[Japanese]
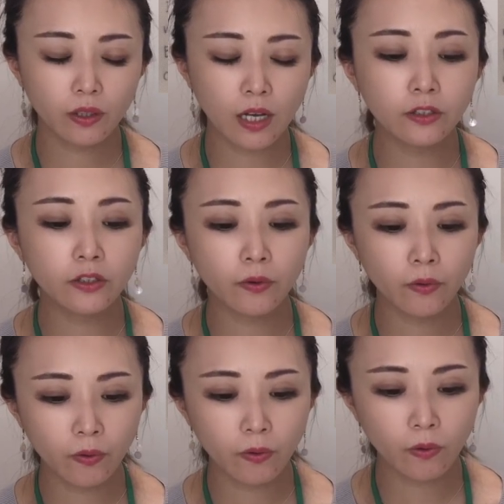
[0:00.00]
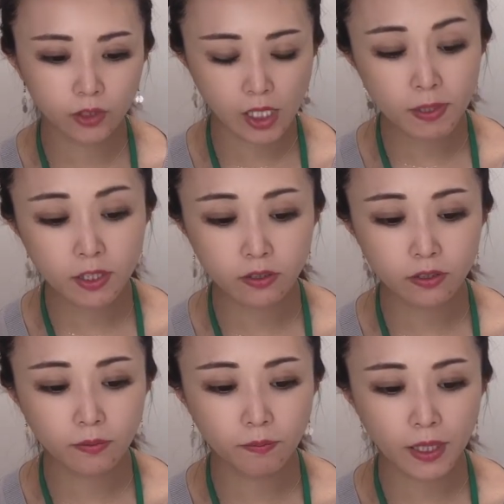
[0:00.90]
学業を邪魔する
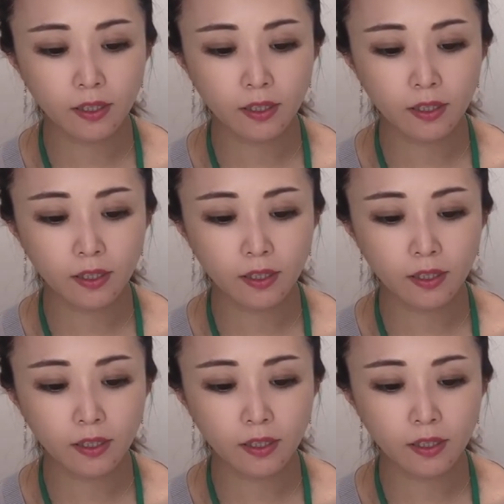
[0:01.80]
べ